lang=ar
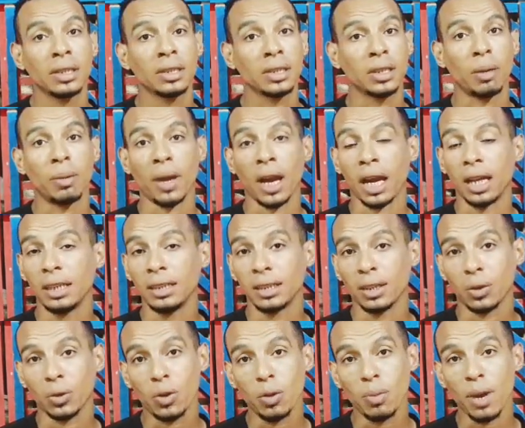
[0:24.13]
صبح
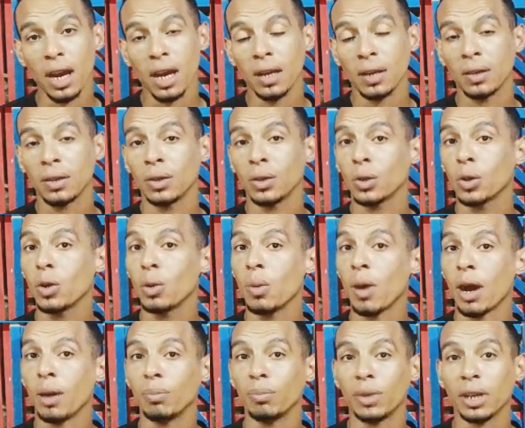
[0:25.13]
علينا الجمعة
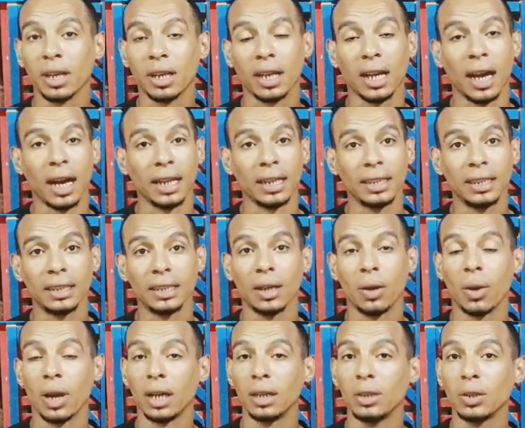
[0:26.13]
الجمعة مباركة
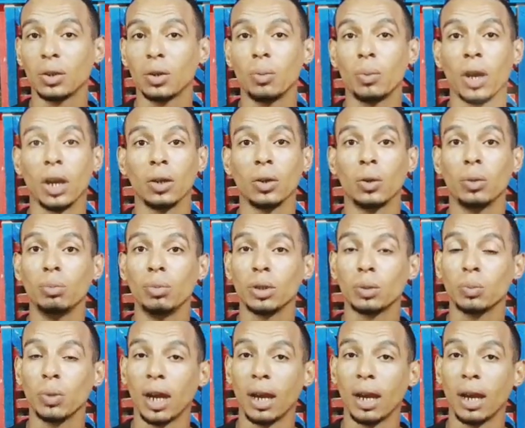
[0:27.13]
علينا وعليكم وعلى أمة